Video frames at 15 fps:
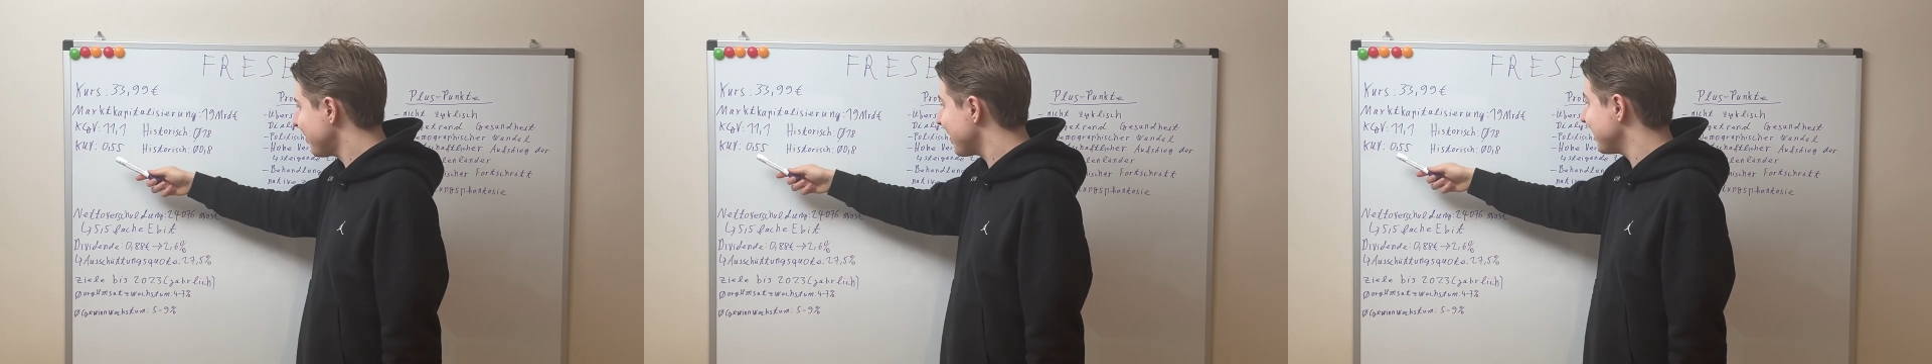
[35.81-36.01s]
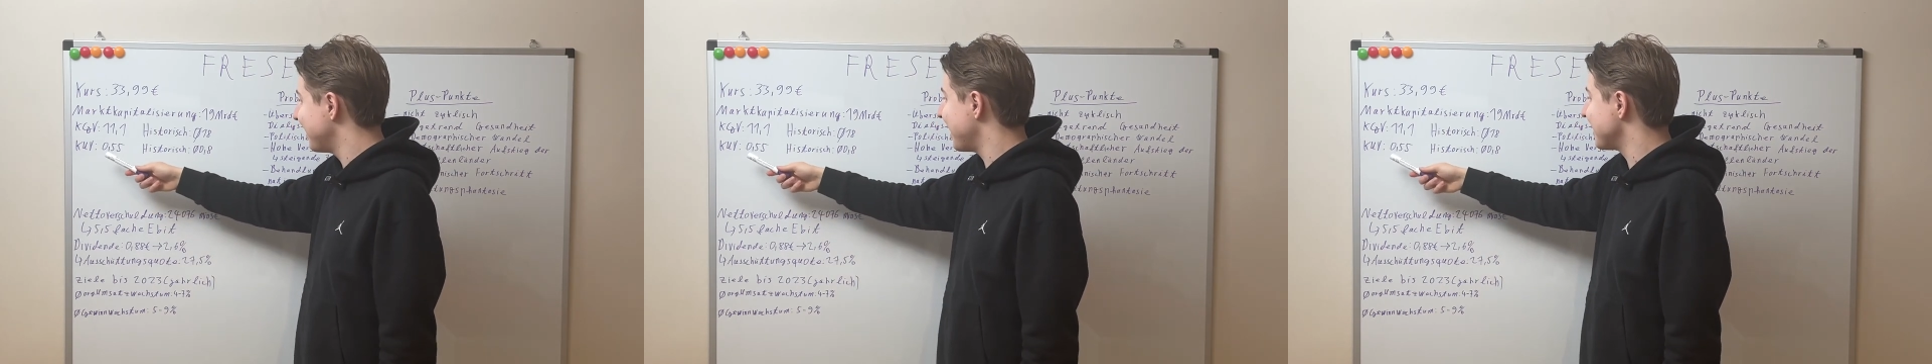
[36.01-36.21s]

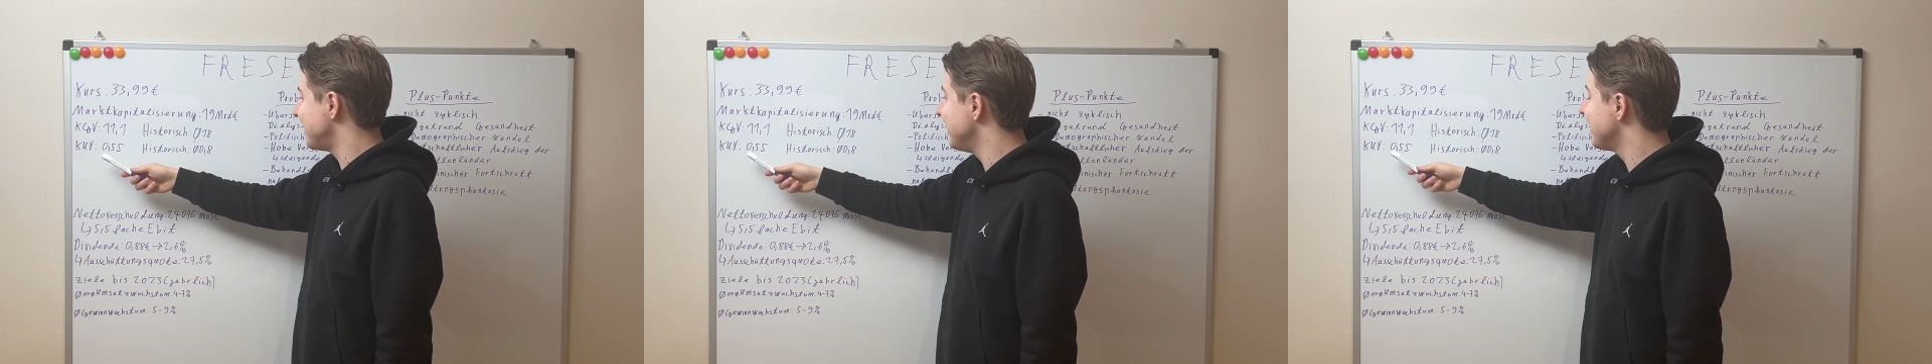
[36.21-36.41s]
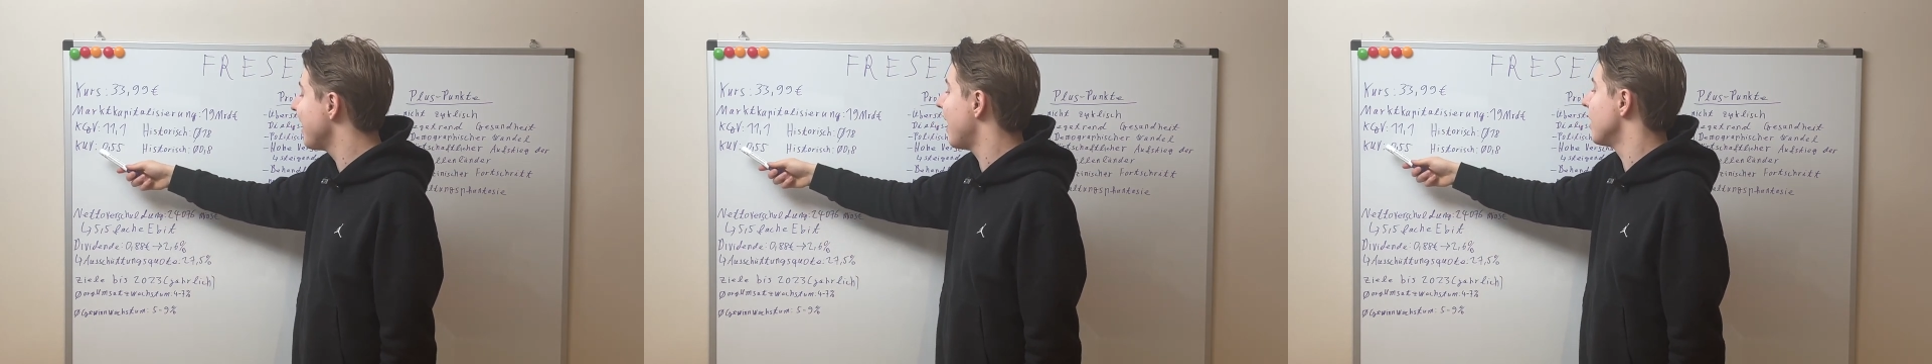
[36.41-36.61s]
Das
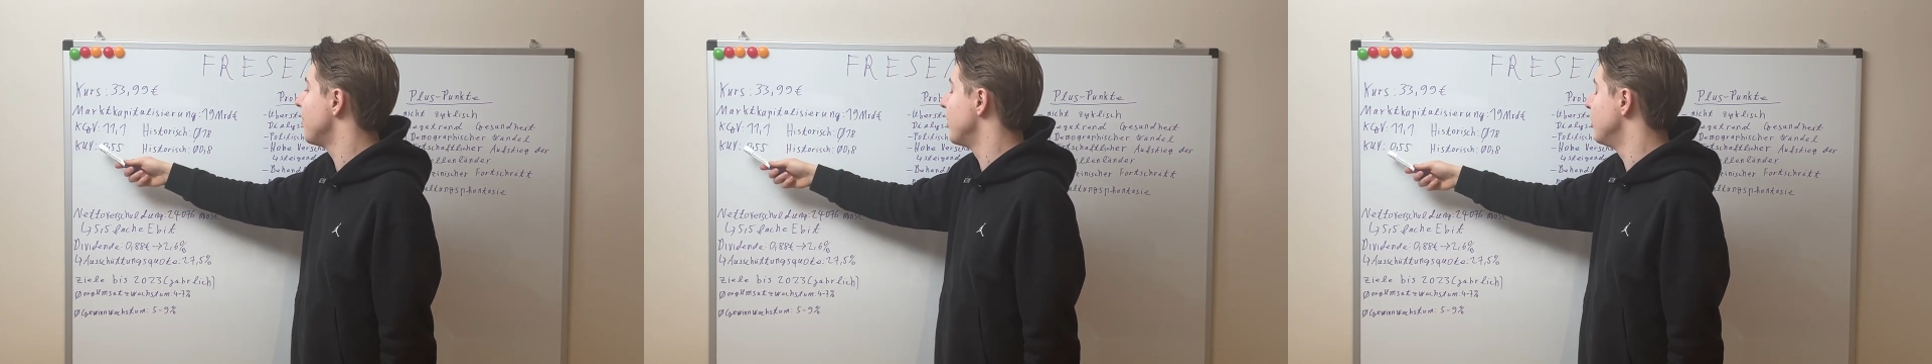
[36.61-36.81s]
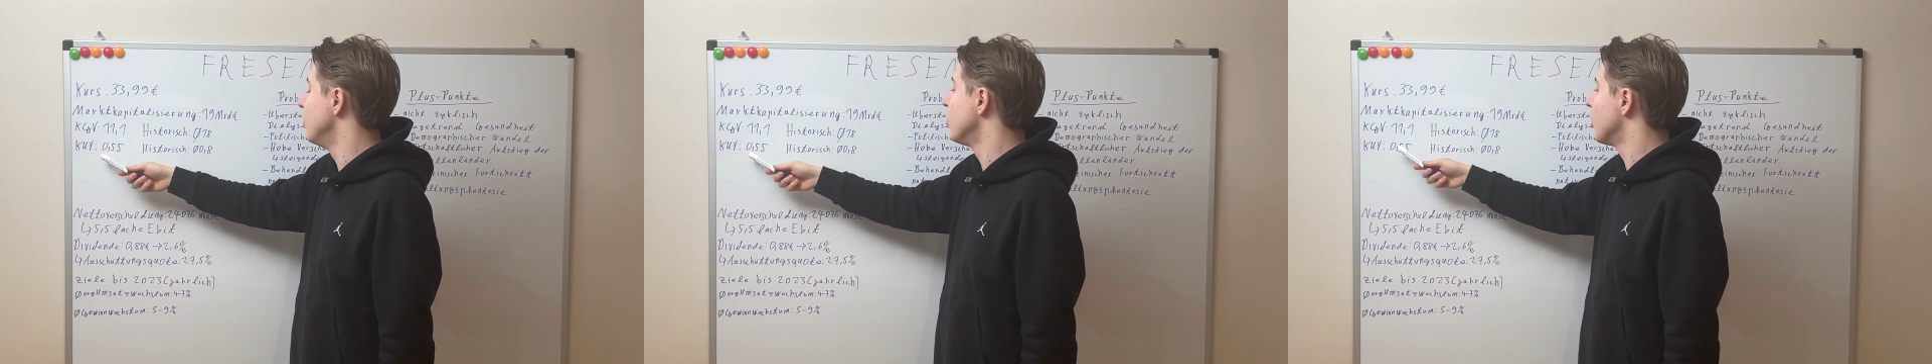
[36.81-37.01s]
liegt gerade
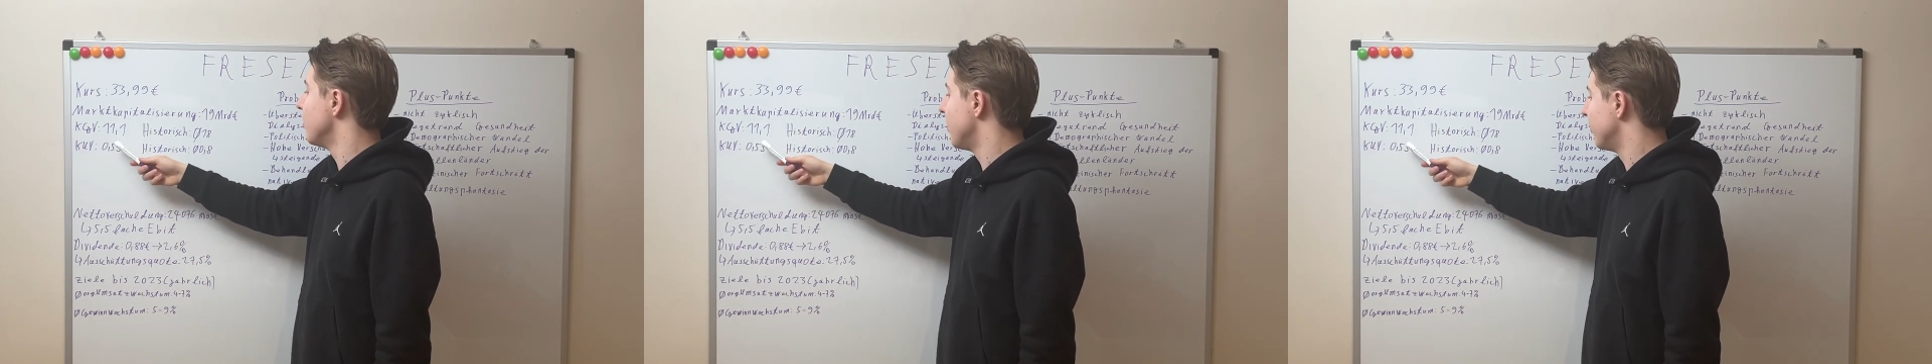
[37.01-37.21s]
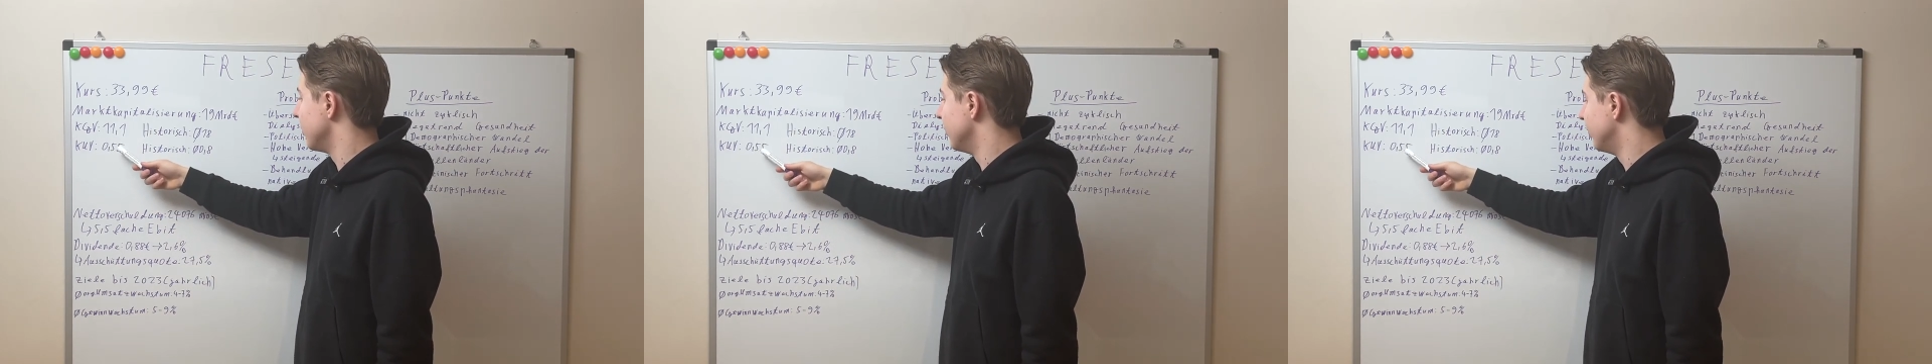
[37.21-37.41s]
bei
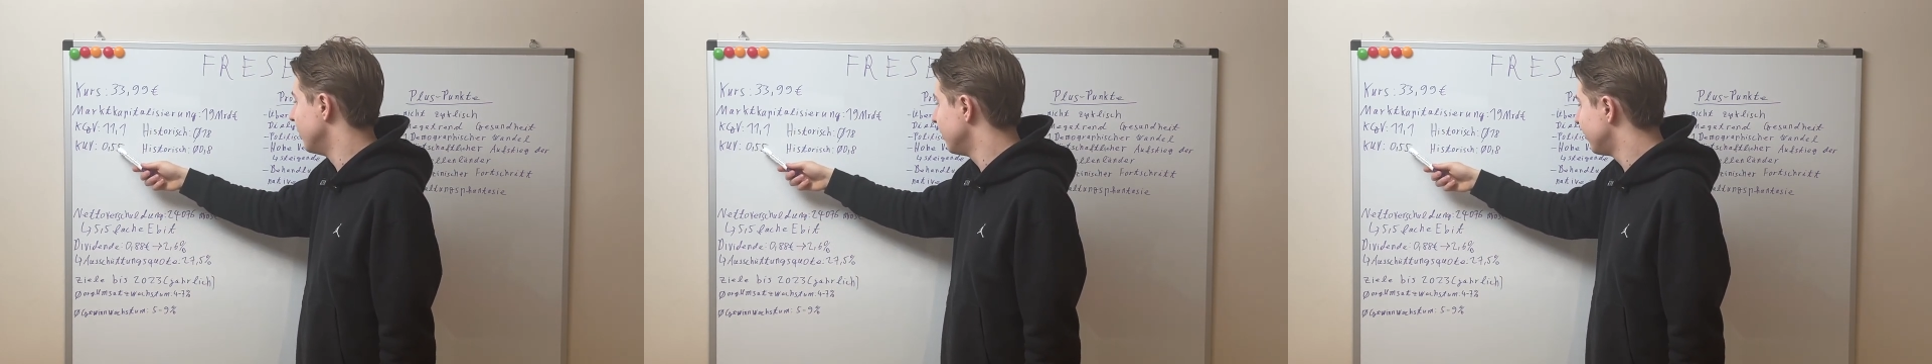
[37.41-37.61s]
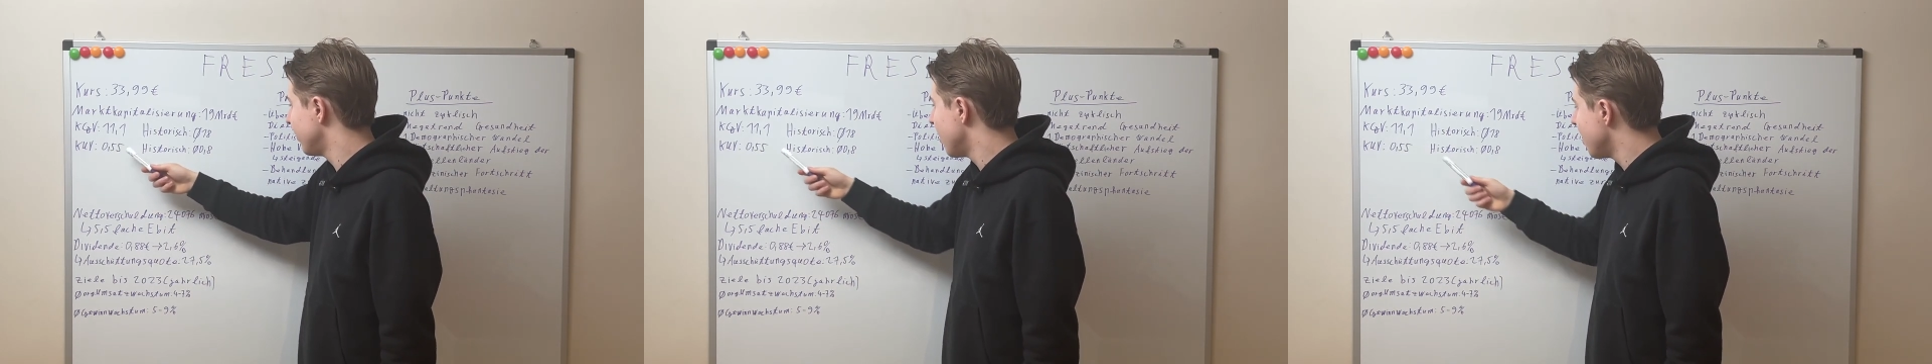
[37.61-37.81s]

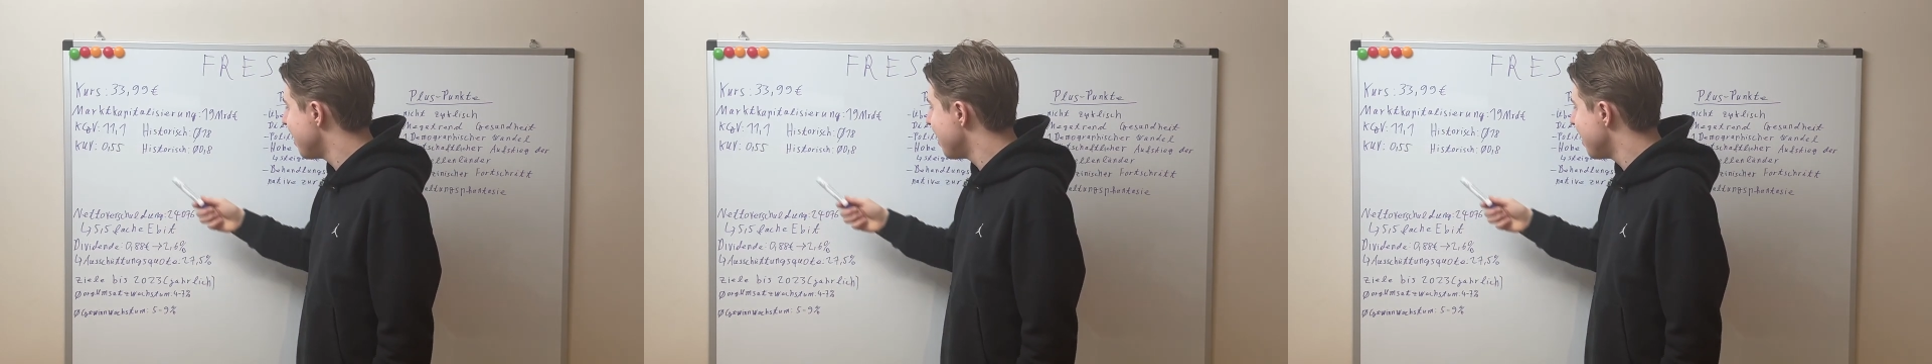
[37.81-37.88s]
0,55,